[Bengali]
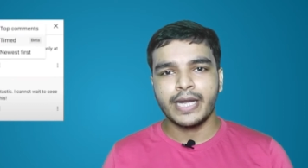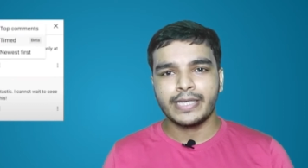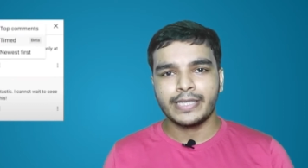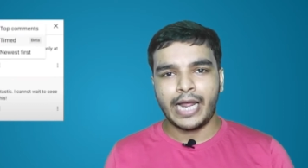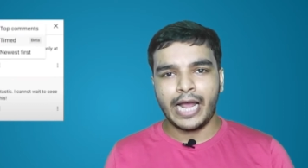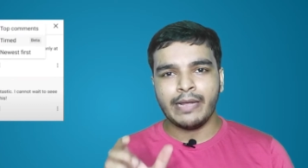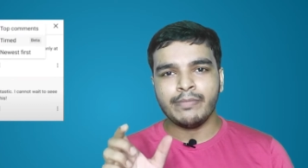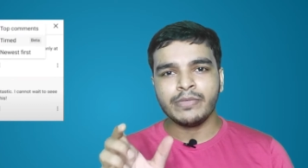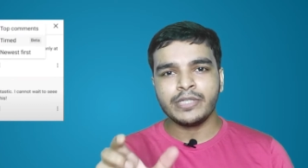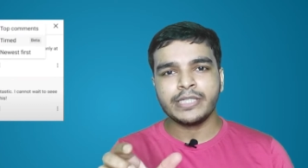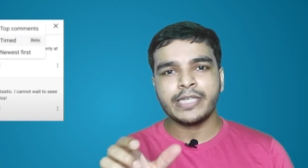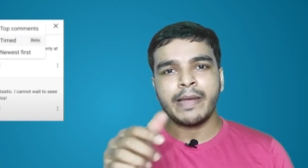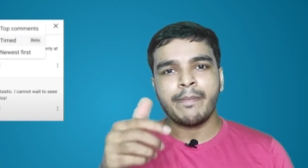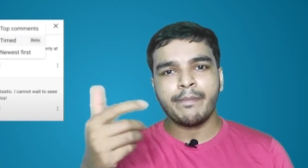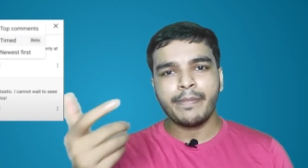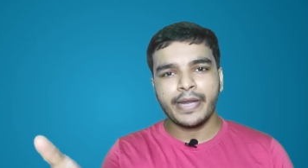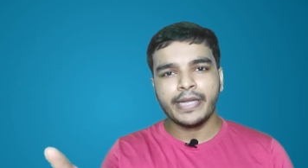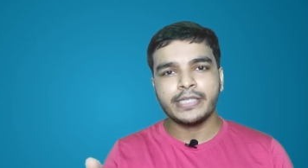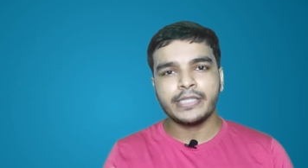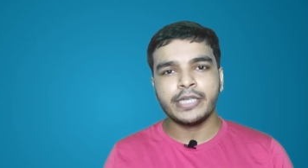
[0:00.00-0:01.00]
টাইম স্ট্যাম্প
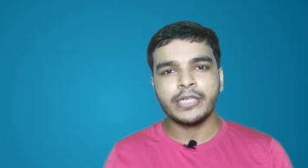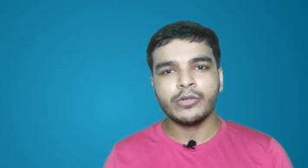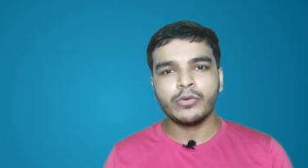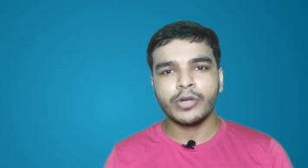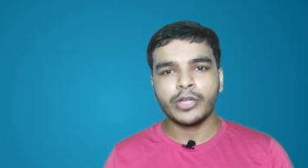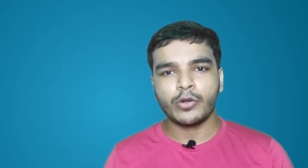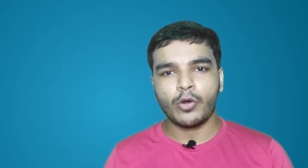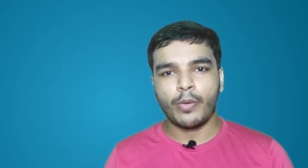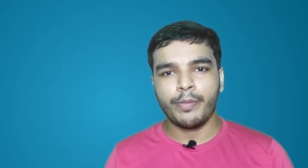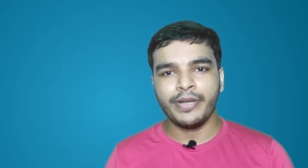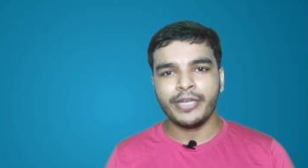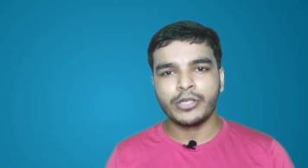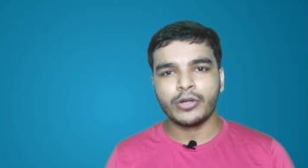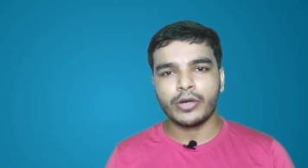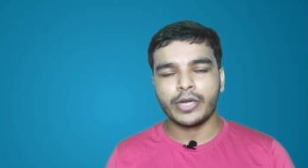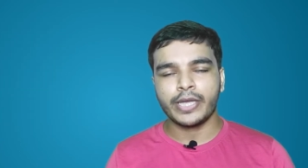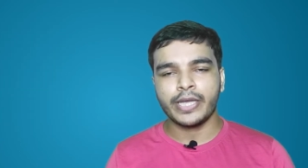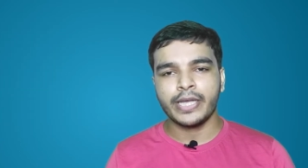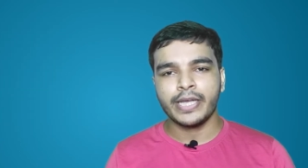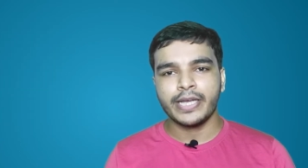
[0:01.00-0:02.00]
মেনশন করে কমেন্ট
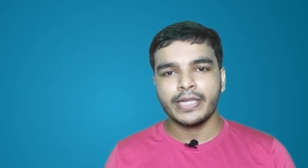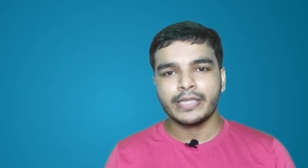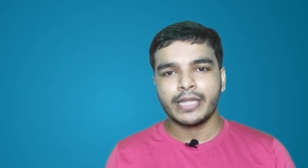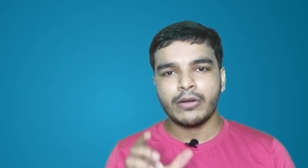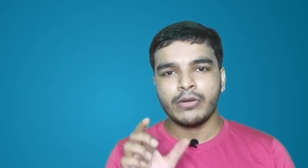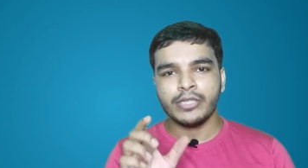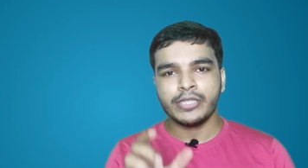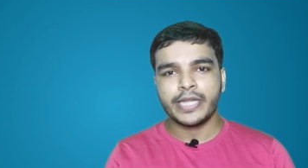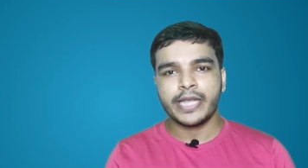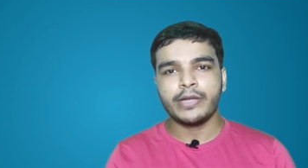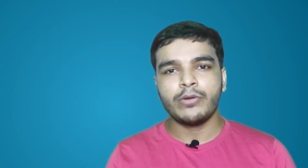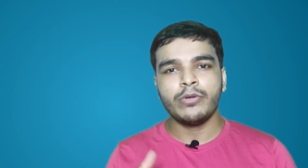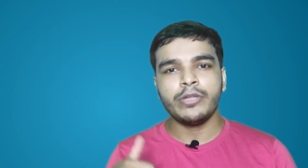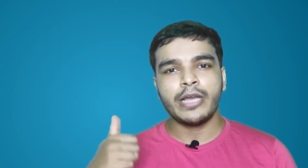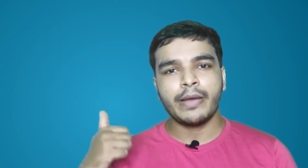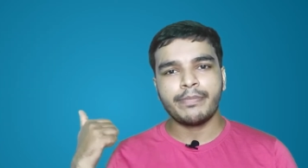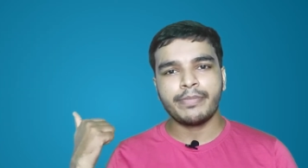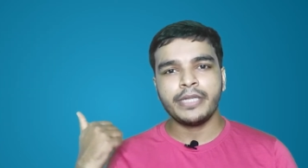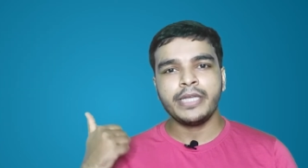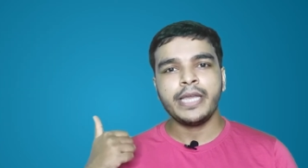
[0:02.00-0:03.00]
করে তাহলে সেগুলি
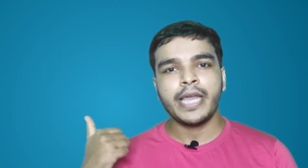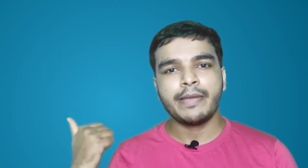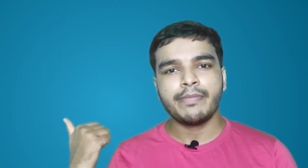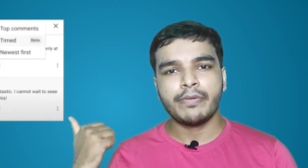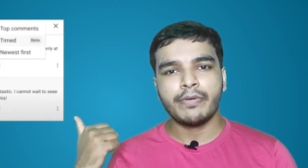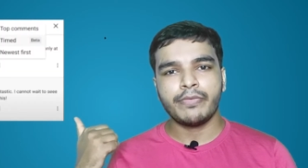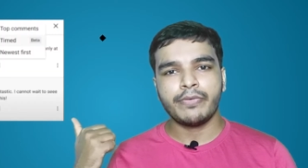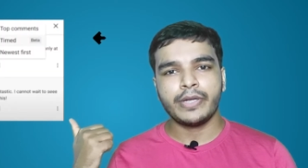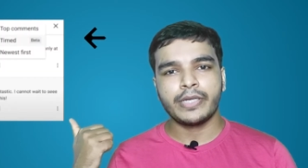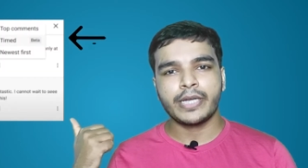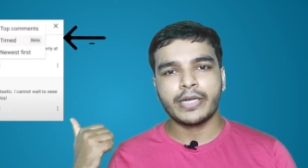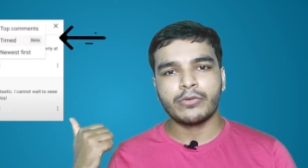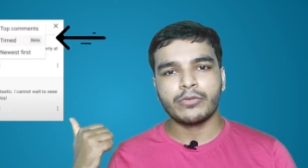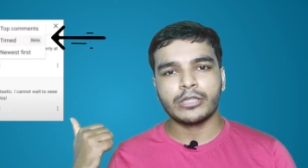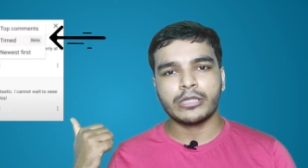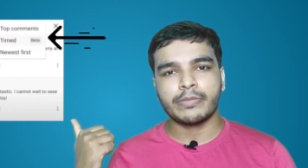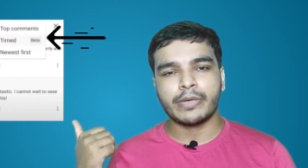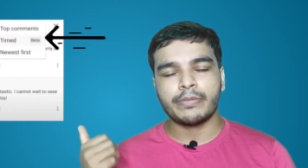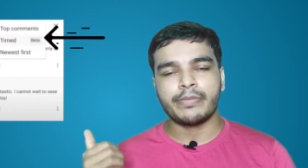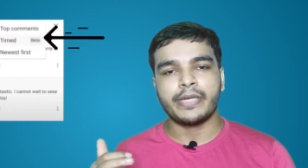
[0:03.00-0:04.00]
আপনি এইভাবে ফিল্টার
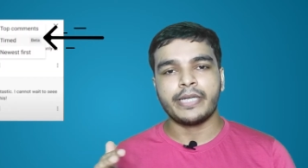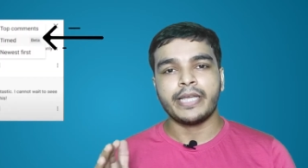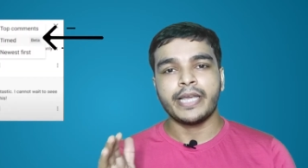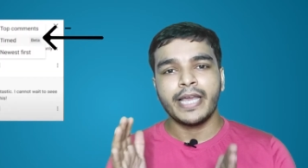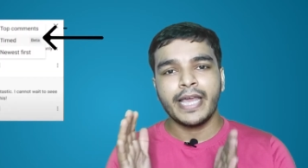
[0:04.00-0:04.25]
করতে পারবেন